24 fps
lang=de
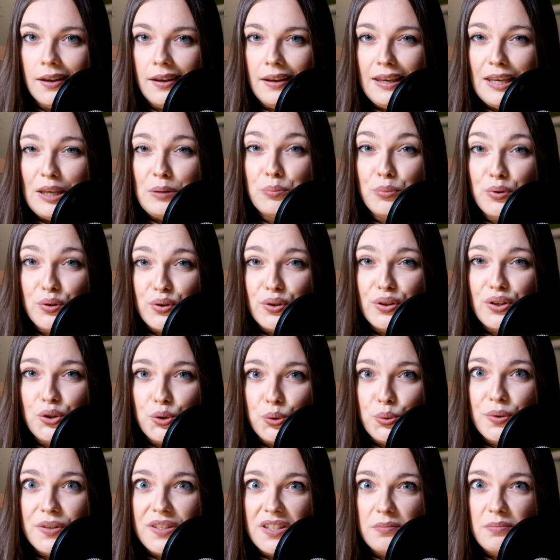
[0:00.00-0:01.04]
Ich muss euch
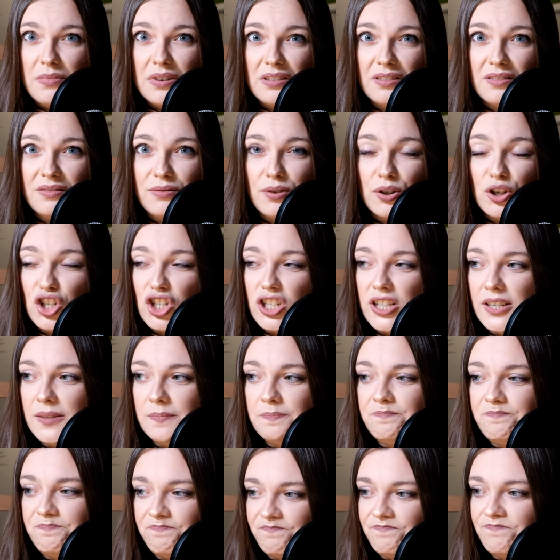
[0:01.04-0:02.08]
kurz jemanden
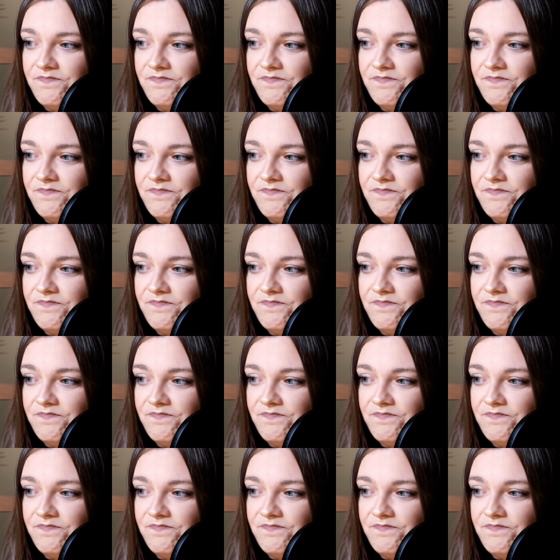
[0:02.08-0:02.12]
vorstellen.